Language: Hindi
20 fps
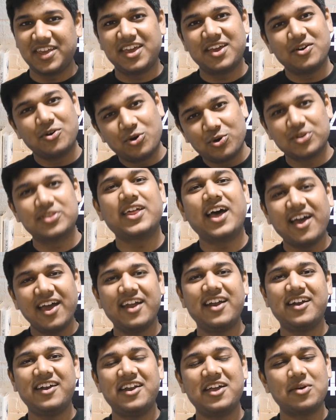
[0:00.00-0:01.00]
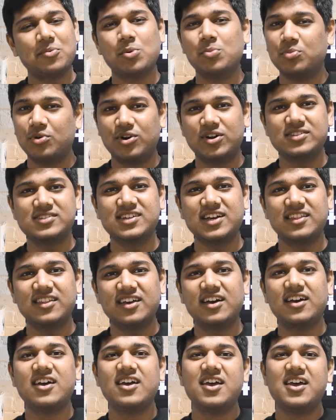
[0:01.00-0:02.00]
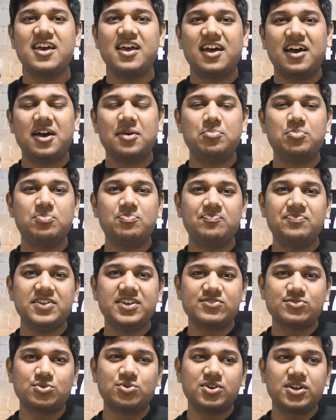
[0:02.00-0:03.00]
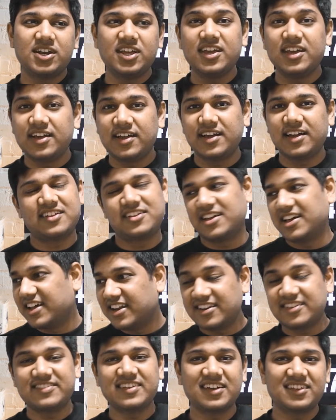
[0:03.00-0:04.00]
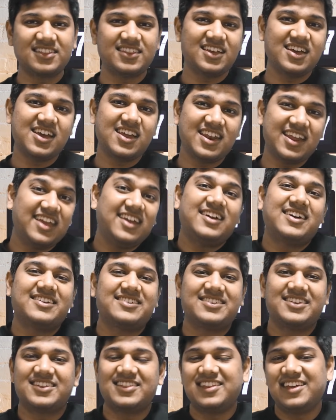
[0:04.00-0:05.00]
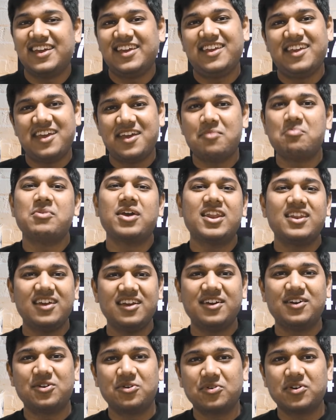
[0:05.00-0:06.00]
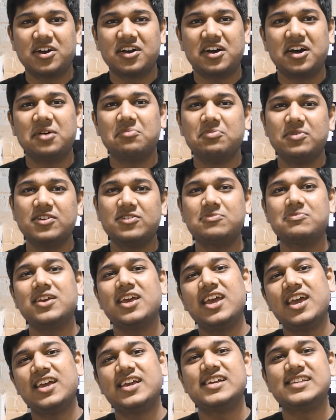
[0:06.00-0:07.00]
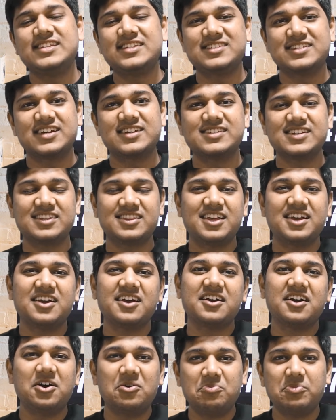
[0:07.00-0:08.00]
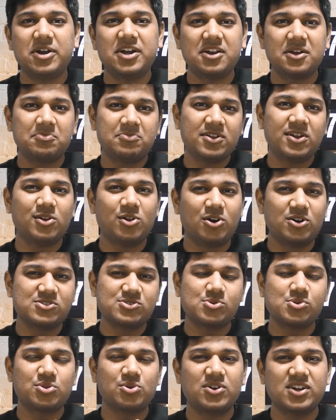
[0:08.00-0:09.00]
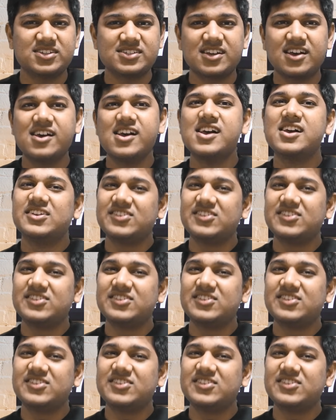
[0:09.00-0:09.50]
ये होता है इंडिया में बहुत ज़्यादा अब इसको ठीक कर सकते हैं नहीं कर सकते ये मैं नहीं कहूँगा अब इसमें एक ही चीज़ कर सकते हैं कि गवर्नमेंट अपने लॉज को थोड़ा सा